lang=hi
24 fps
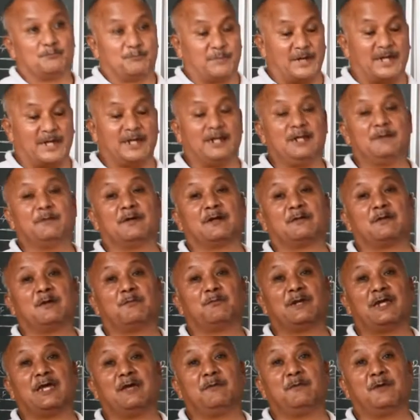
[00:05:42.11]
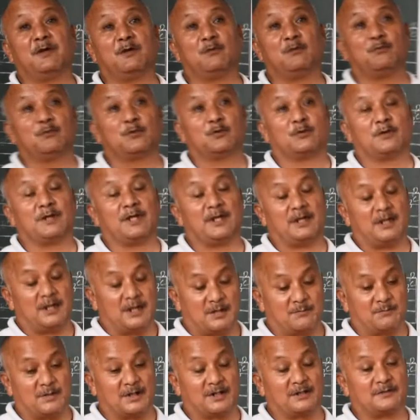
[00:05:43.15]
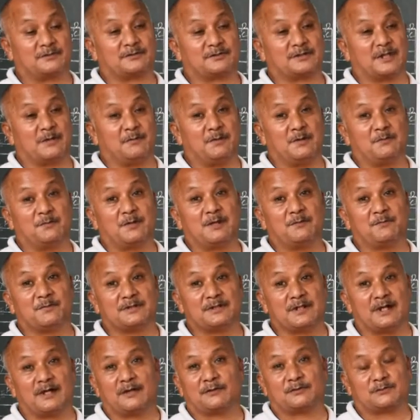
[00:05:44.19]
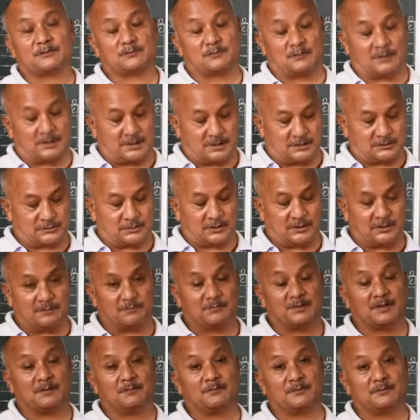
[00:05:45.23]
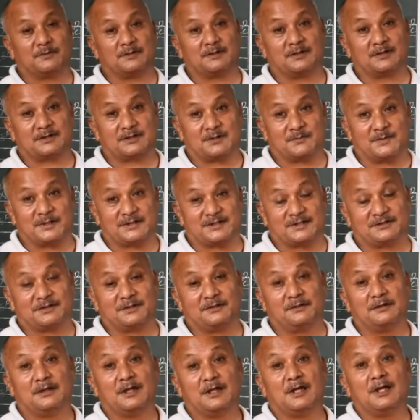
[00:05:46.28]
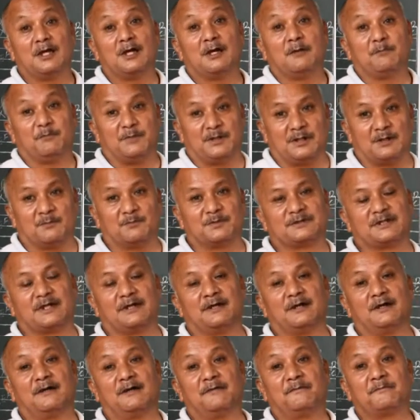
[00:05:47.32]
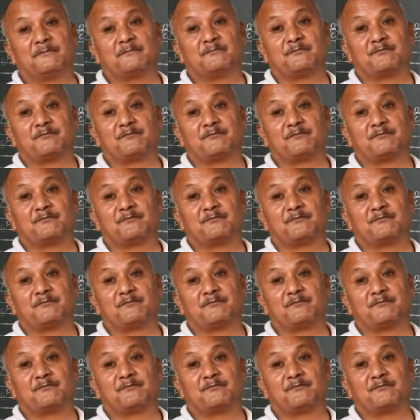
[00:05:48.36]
पहली बार में प्ले में उन्होंने एक बार सेमी ब्रीफ बजाया सॉरी क्षमा चाहते हैं मीनम बताया